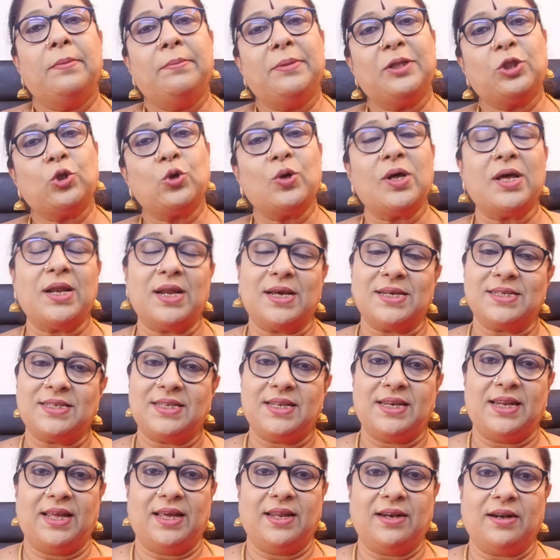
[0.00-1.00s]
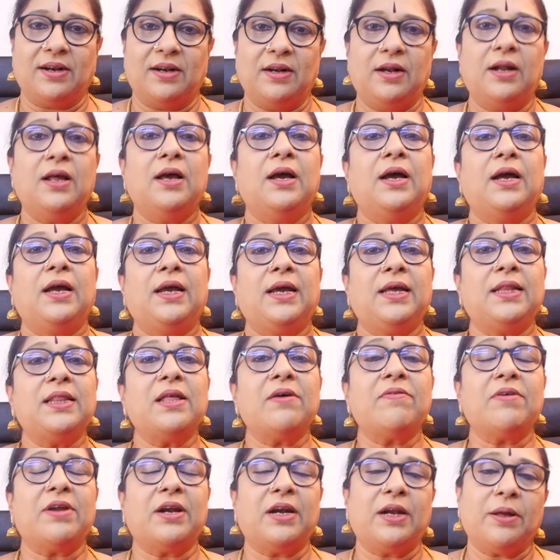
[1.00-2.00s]
மிதுன ராசி நேர்கள் இந்த
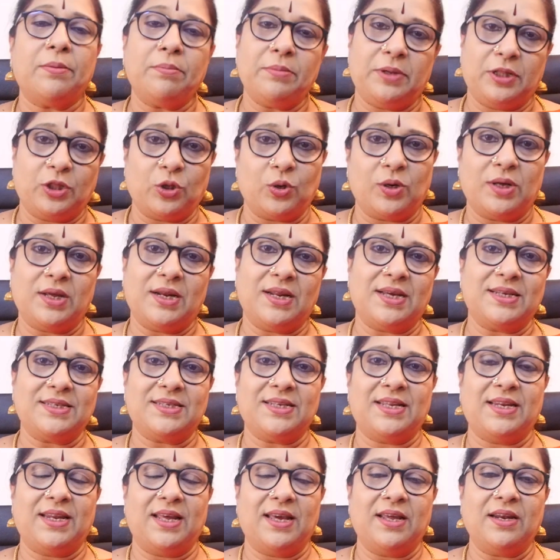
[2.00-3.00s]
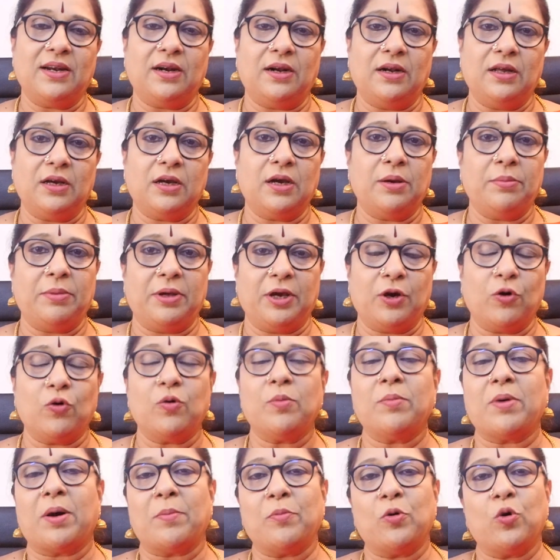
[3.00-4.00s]
வருடம் மிதுன ராசி நேர்களுக்கு
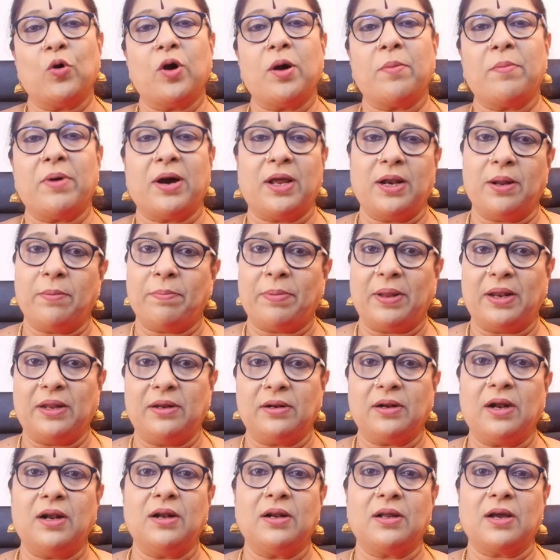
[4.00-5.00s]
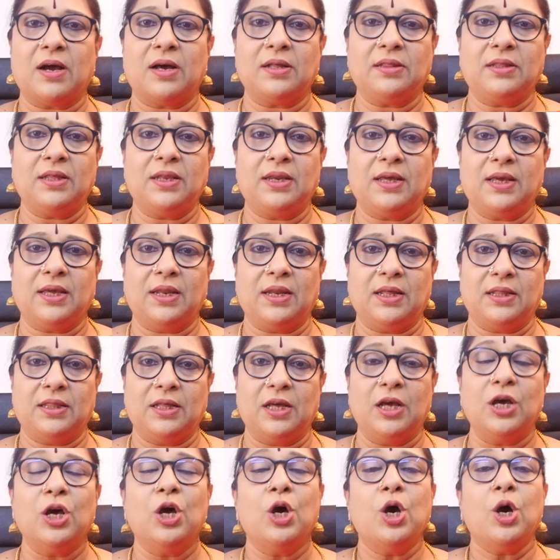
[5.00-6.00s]
மிகவும் அமோகமான பலன்கள்
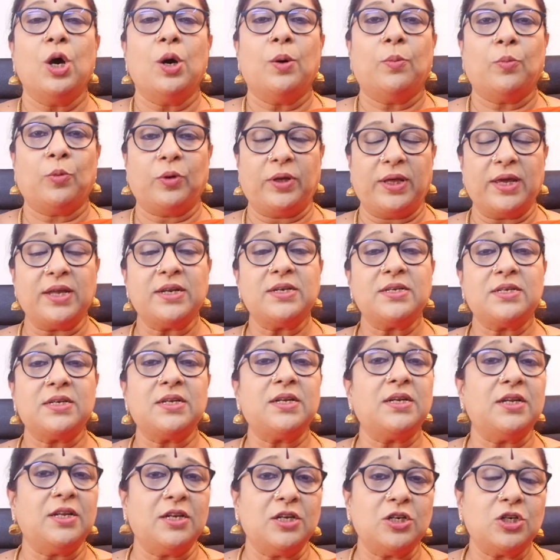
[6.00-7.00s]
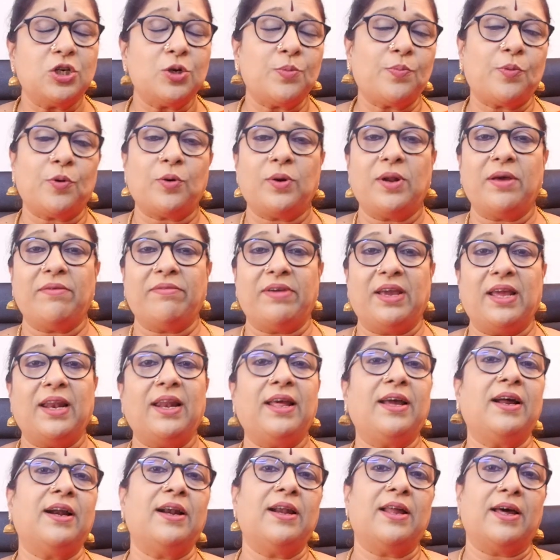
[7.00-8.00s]
காத்திருக்கிறது முயன்று நின்று போன
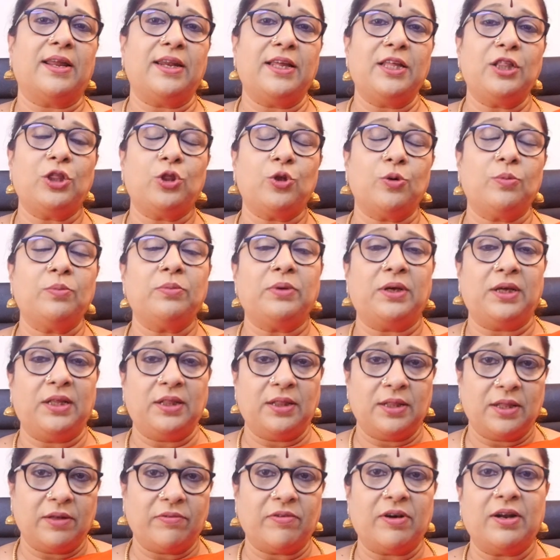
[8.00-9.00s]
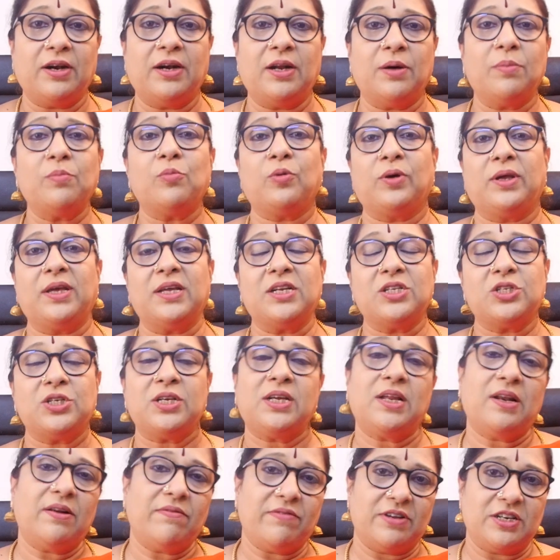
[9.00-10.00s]
வேலைகள் அனைத்தும் இந்த வருடம்
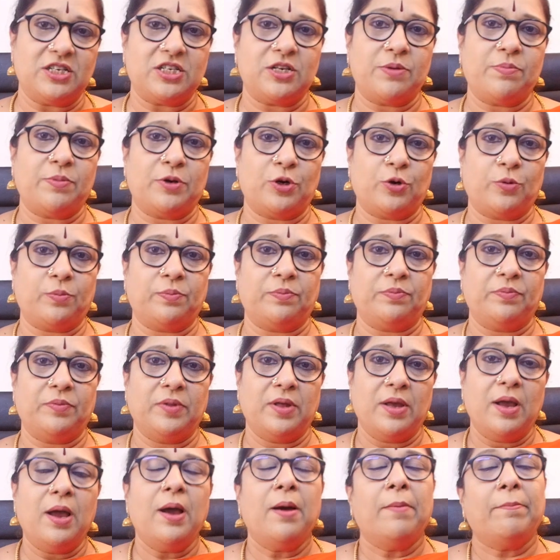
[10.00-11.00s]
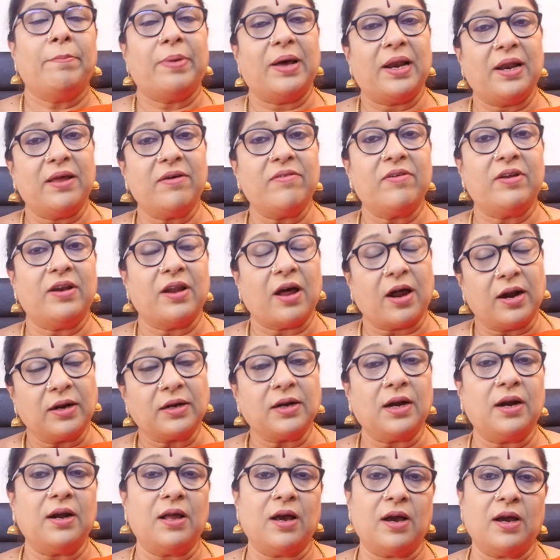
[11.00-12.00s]
முயற்சியில் வெற்றி பெறும் பல
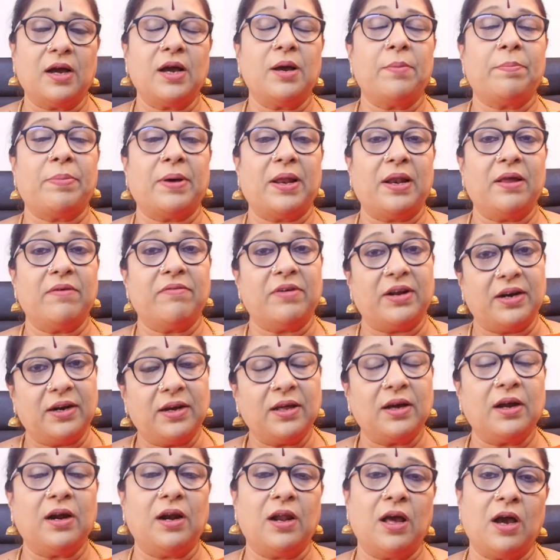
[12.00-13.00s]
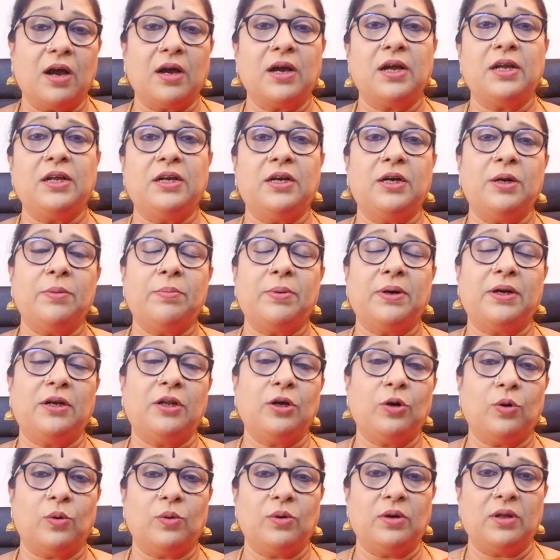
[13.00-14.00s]
நாட்களாக பல வருடங்களாக
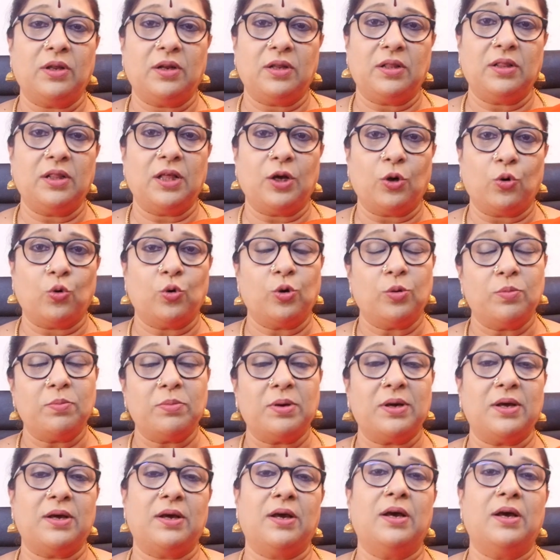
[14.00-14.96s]
ஈடுபட்டு கொண்டிருந்த குடும்ப